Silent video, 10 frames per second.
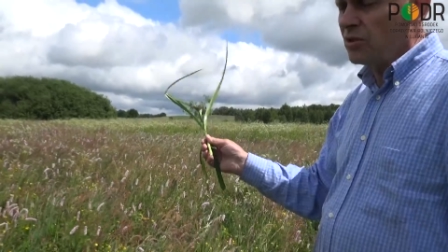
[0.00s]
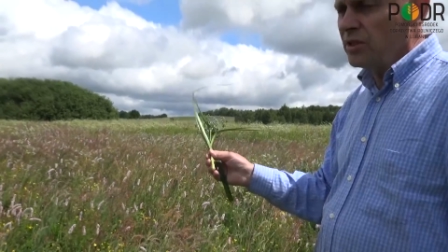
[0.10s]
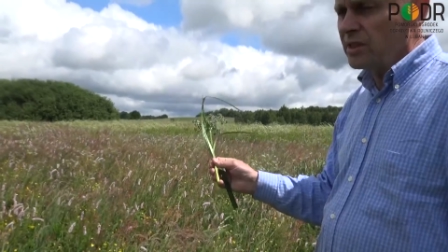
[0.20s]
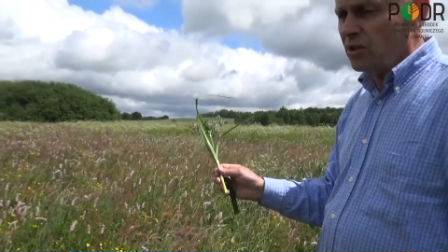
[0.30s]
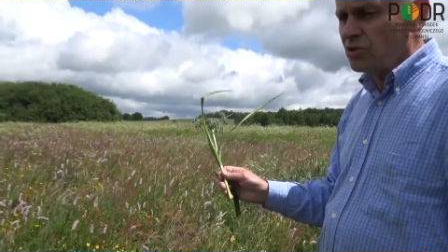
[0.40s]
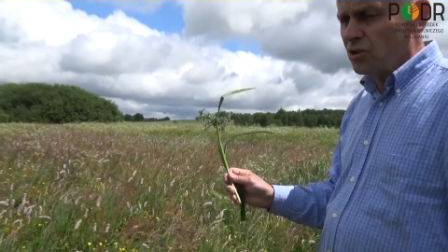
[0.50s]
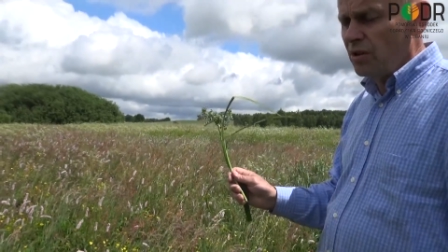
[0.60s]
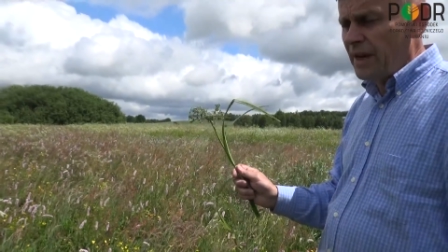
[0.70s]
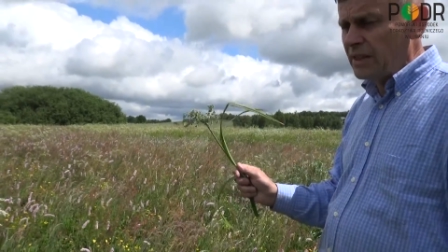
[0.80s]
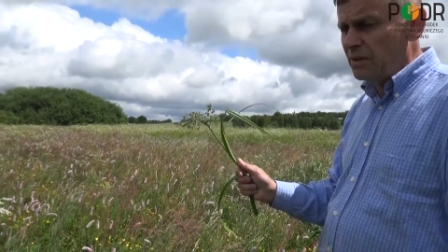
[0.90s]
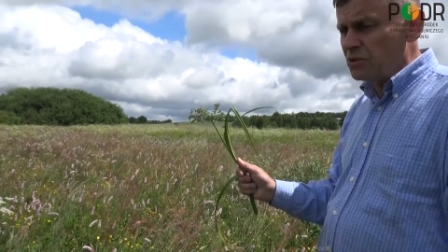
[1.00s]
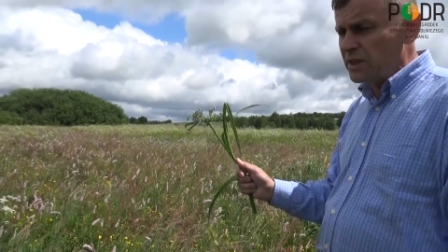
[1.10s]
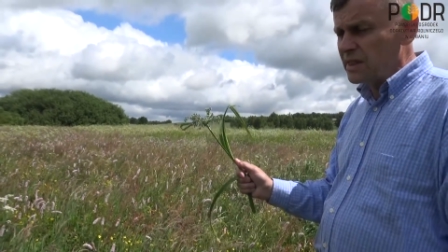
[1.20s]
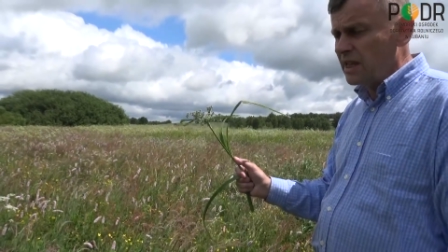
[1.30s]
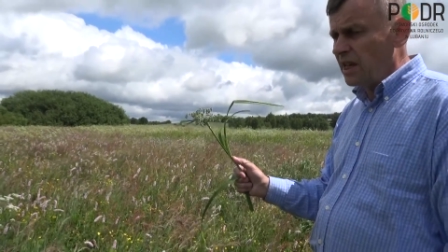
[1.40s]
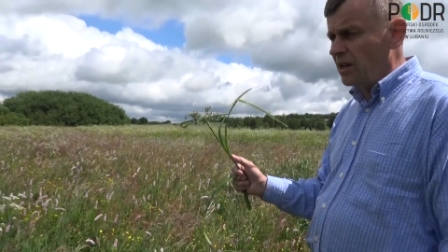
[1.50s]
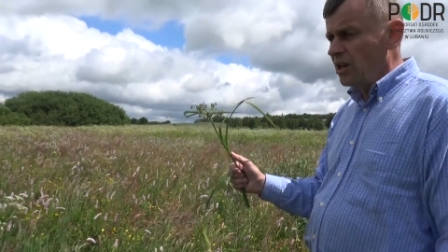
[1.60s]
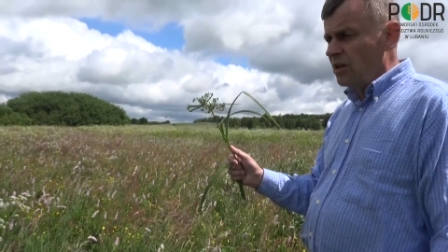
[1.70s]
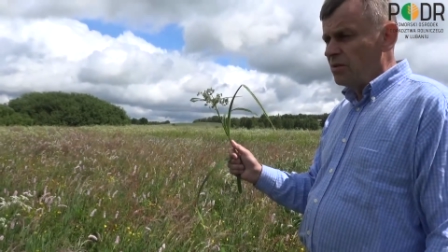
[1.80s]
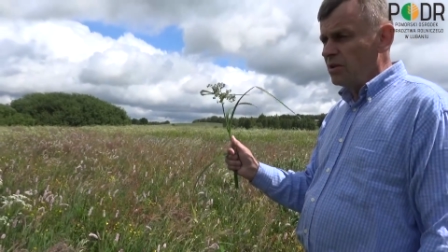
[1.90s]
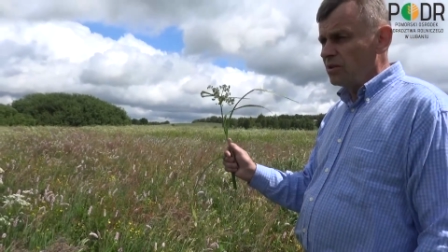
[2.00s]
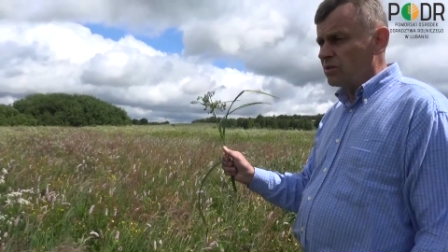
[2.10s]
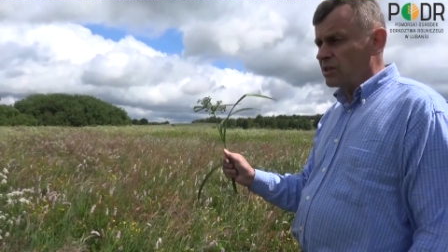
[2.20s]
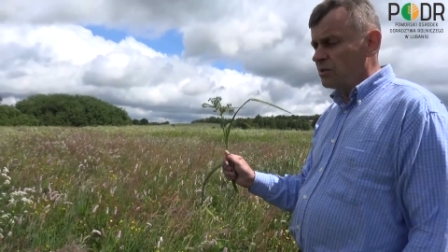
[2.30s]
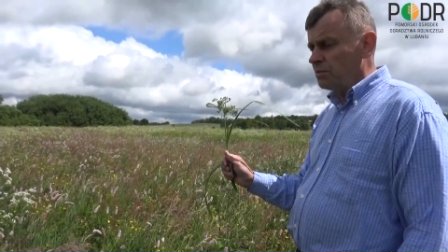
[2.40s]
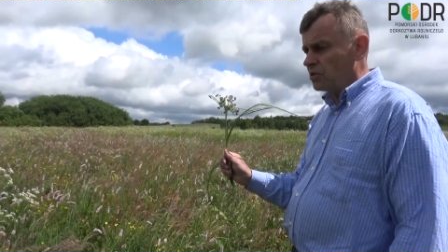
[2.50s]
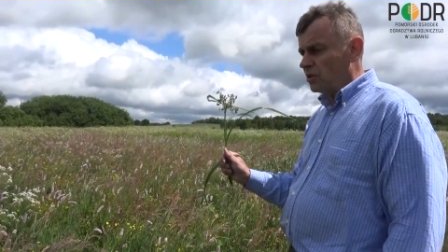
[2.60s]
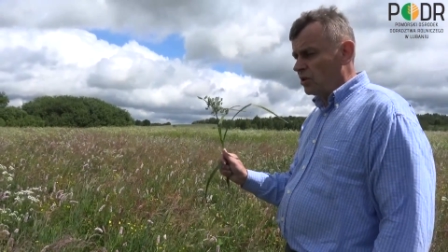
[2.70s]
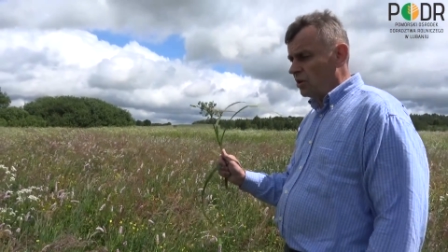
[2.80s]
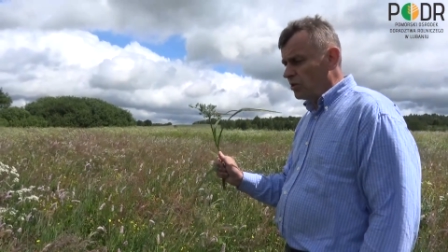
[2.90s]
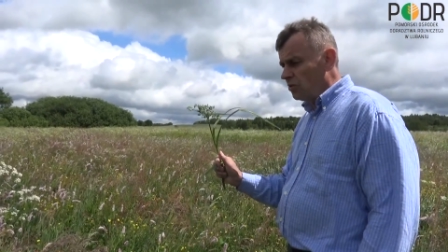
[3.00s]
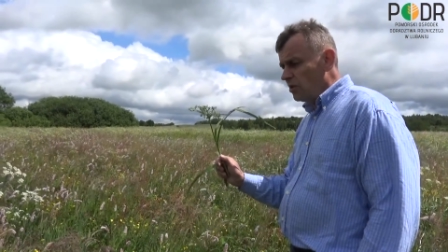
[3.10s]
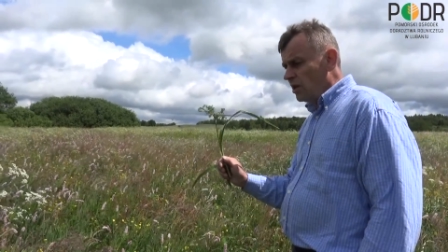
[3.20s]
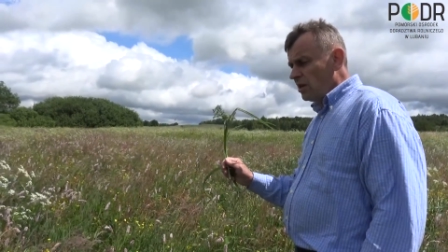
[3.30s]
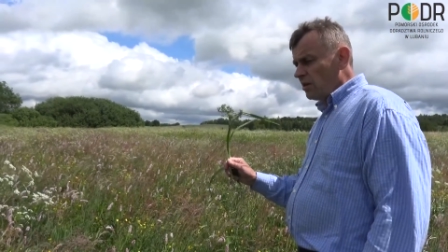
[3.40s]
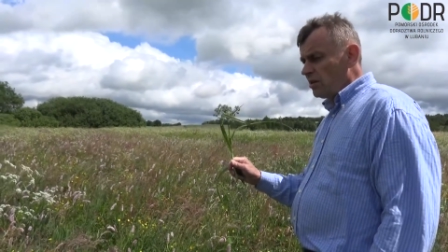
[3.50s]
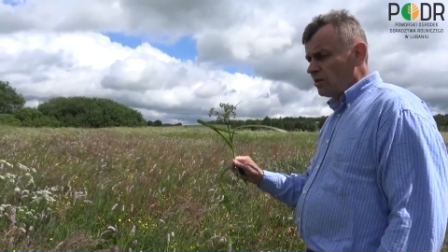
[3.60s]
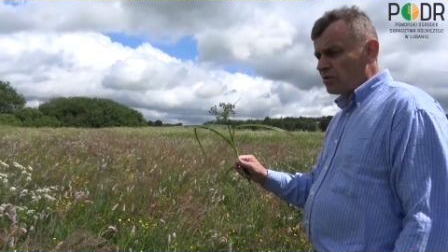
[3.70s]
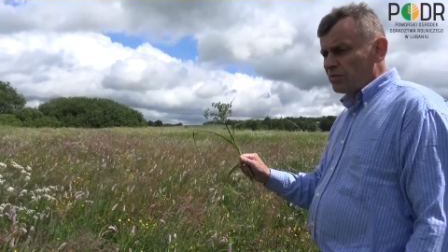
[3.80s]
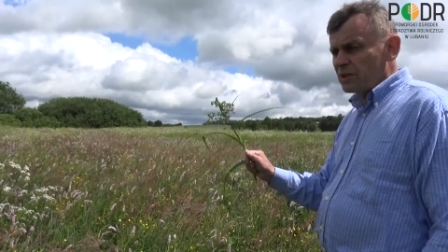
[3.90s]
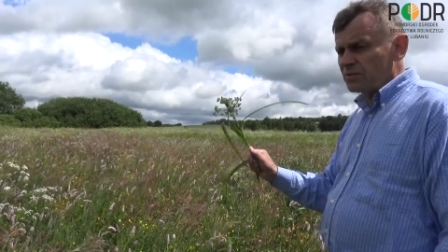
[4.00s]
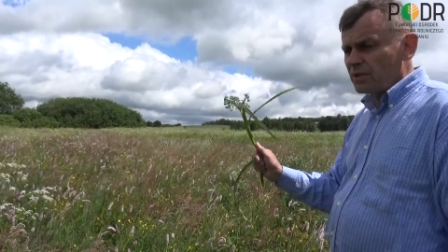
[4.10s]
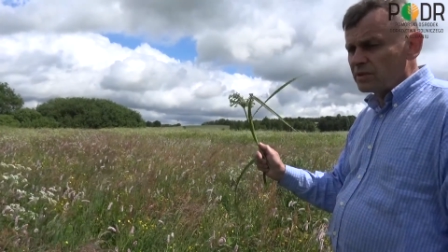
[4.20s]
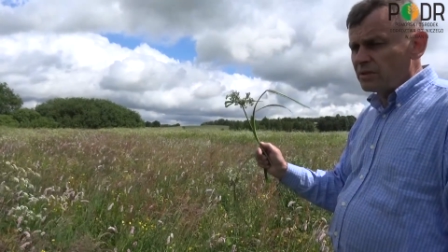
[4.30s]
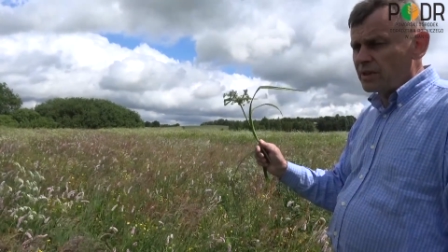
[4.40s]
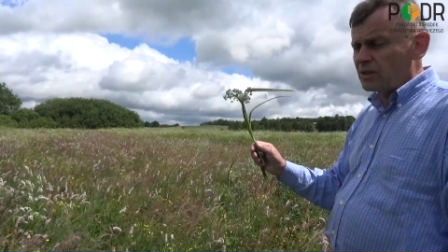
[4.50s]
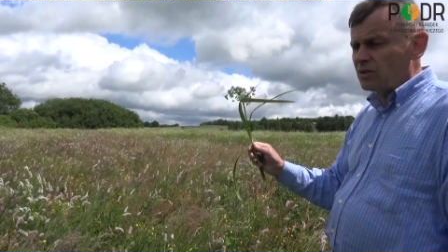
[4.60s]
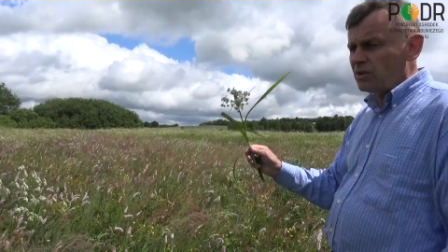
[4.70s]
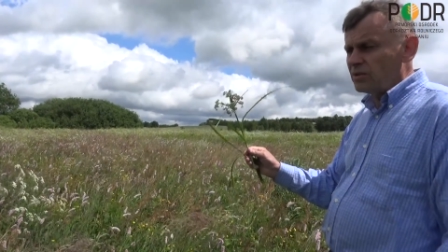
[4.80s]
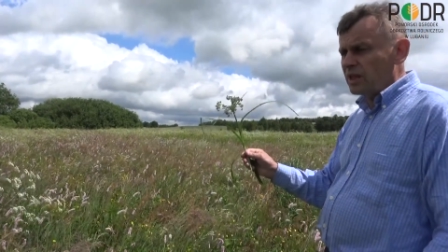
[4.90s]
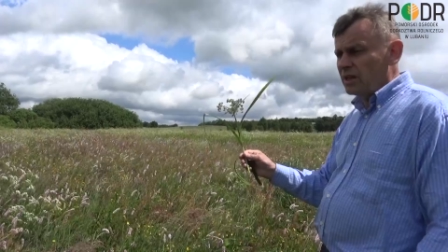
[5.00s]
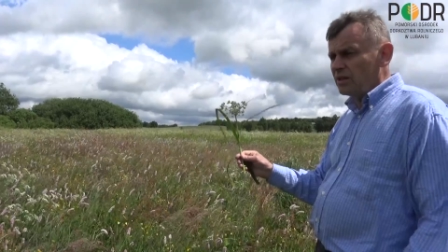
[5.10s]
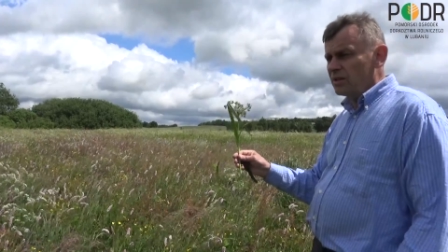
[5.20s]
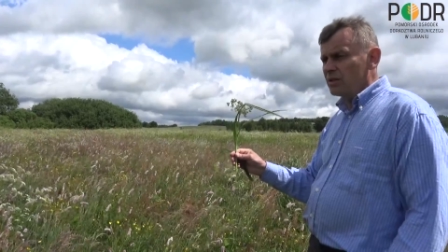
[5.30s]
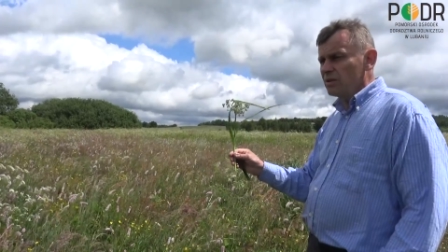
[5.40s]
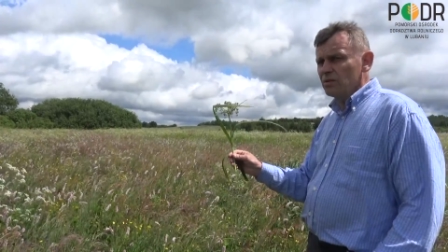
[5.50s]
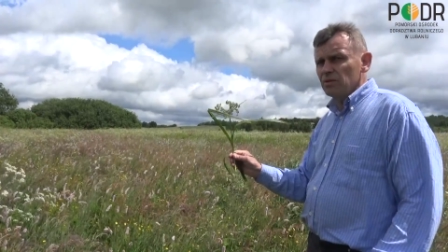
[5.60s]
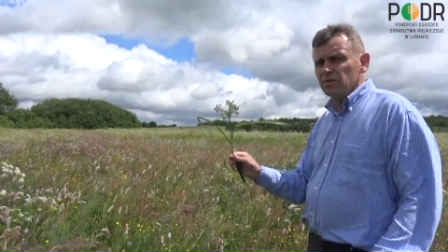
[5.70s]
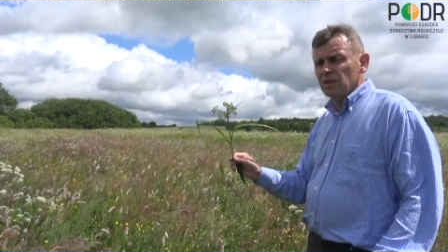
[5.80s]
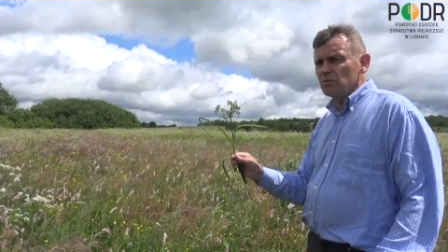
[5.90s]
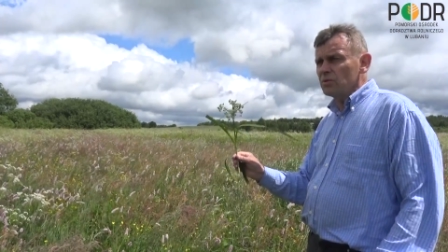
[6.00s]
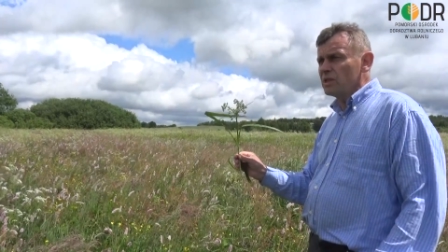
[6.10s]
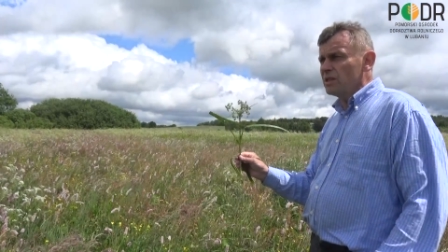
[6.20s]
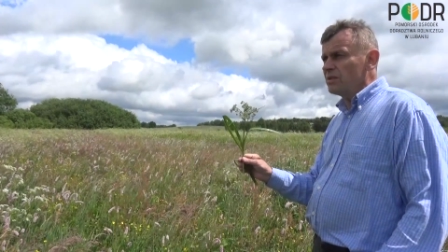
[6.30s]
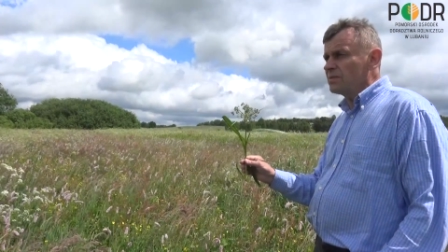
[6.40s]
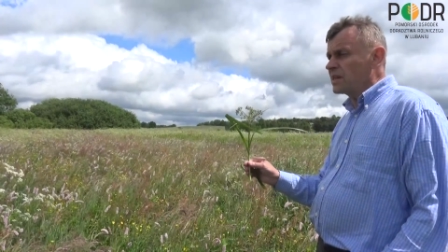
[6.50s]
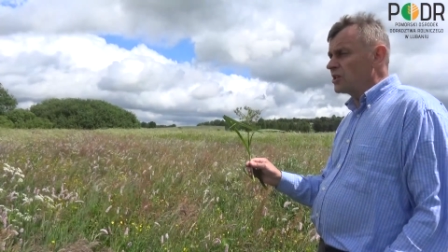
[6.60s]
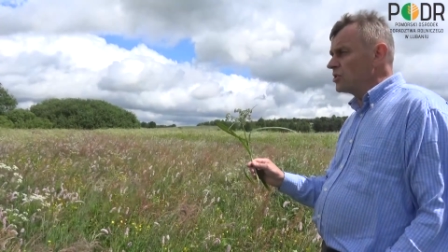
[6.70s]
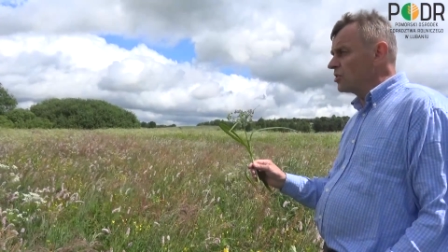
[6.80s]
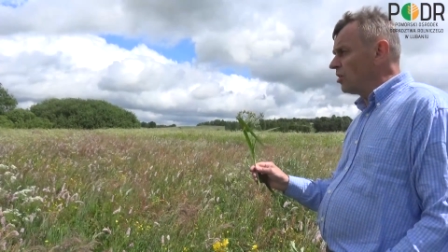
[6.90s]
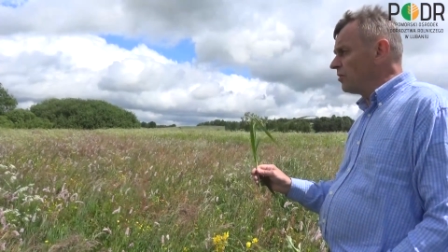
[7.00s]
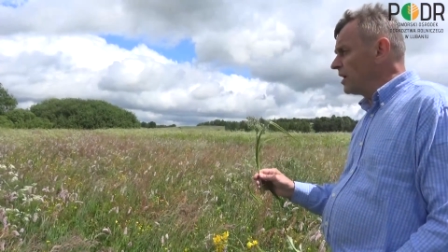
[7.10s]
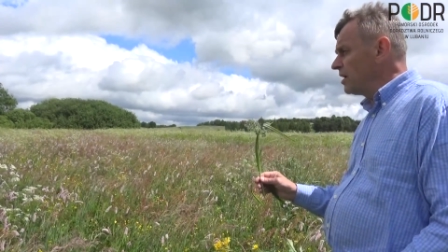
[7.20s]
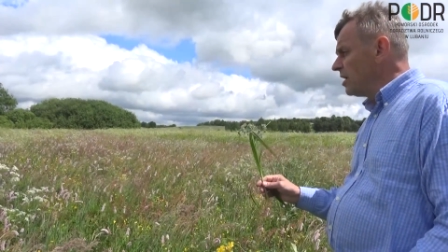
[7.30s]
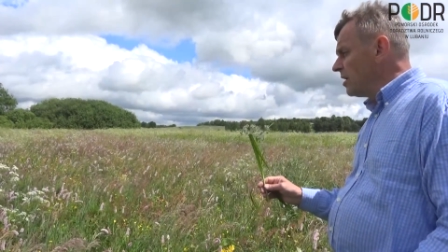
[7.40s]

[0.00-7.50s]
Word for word: rośliny storczykowate wszystkie, e, które są pod ochroną, e, również wchodzą jako te gatunki wskaźnikowe.